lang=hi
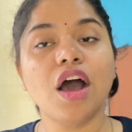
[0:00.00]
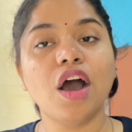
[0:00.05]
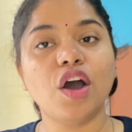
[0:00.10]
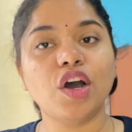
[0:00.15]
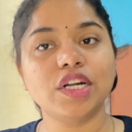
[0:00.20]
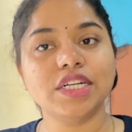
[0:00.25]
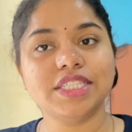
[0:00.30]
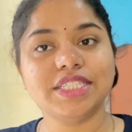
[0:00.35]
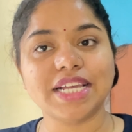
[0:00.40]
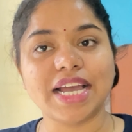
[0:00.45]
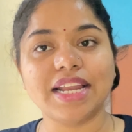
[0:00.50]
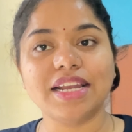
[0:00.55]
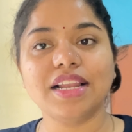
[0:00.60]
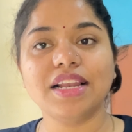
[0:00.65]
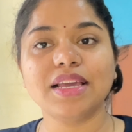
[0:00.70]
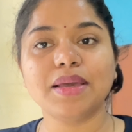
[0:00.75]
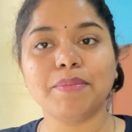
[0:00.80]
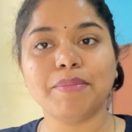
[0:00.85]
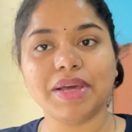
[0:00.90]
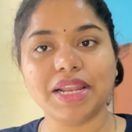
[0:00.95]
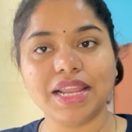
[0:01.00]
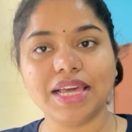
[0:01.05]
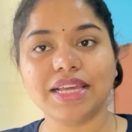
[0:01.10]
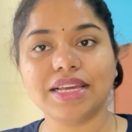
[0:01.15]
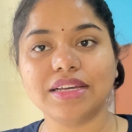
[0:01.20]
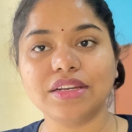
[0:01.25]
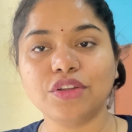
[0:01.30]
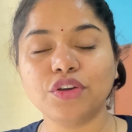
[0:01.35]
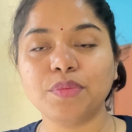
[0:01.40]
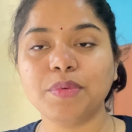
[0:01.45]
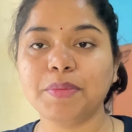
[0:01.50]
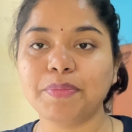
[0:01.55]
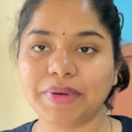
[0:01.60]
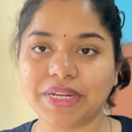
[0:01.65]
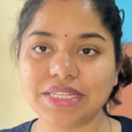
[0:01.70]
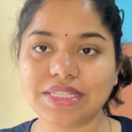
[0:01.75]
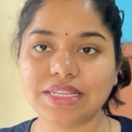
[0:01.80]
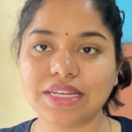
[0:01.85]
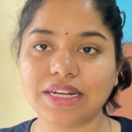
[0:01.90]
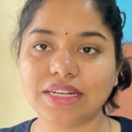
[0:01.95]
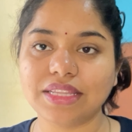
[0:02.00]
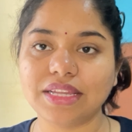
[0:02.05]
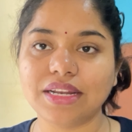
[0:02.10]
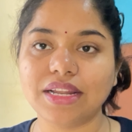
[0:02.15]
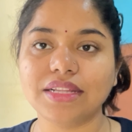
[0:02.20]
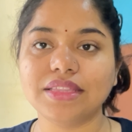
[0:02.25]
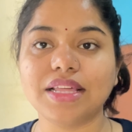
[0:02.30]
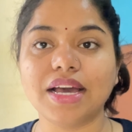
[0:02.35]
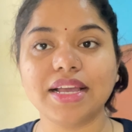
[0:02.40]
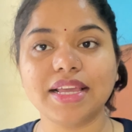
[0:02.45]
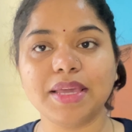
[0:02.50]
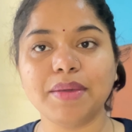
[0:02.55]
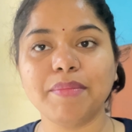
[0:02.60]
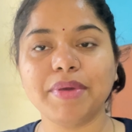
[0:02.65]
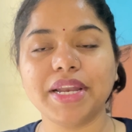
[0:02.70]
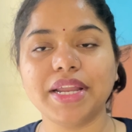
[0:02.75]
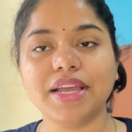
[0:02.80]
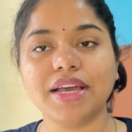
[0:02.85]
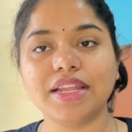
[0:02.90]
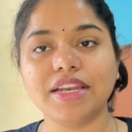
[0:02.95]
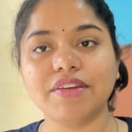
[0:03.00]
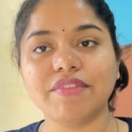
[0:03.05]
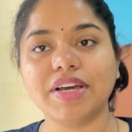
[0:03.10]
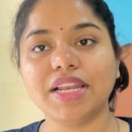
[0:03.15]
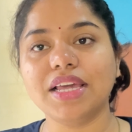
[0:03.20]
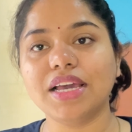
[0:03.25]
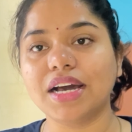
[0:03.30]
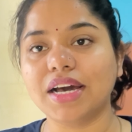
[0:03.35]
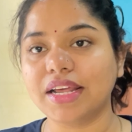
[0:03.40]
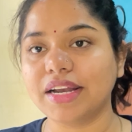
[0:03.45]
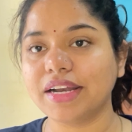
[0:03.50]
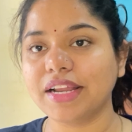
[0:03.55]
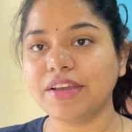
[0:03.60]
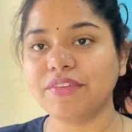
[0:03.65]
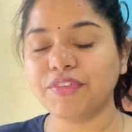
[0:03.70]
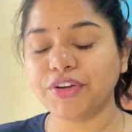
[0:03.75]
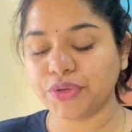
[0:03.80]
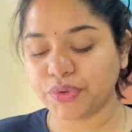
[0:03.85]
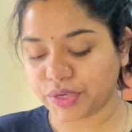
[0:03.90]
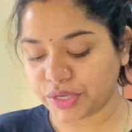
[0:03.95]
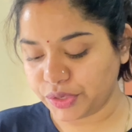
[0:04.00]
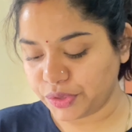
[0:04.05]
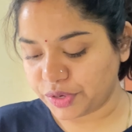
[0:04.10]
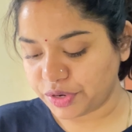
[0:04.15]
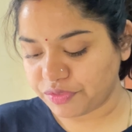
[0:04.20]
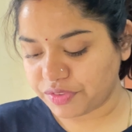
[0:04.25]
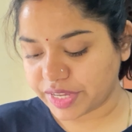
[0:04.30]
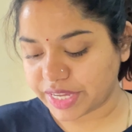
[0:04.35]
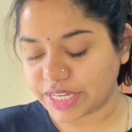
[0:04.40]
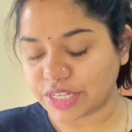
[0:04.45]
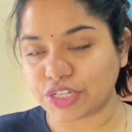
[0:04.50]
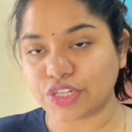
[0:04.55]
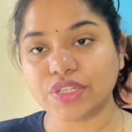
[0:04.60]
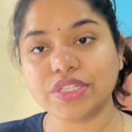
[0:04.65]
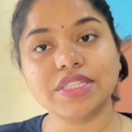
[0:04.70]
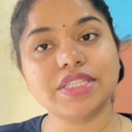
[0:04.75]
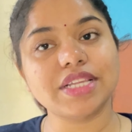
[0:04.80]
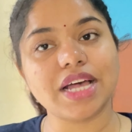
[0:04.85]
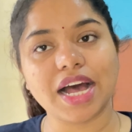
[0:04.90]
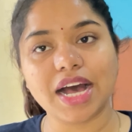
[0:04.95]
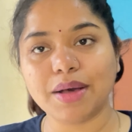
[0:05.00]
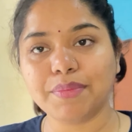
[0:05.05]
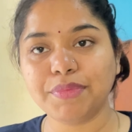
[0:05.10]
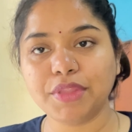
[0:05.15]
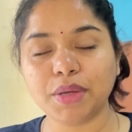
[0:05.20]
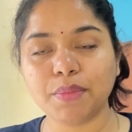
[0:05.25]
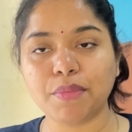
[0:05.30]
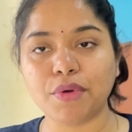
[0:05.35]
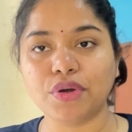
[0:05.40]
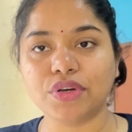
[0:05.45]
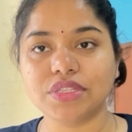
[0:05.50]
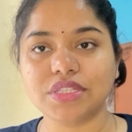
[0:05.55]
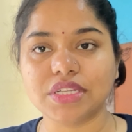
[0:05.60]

और चैनल के बेल आइकन को भी प्रेस कर देना ताकि मेरे आने वाले हर नए वीडियो के नोटिफिकेशन आप तक पहुंच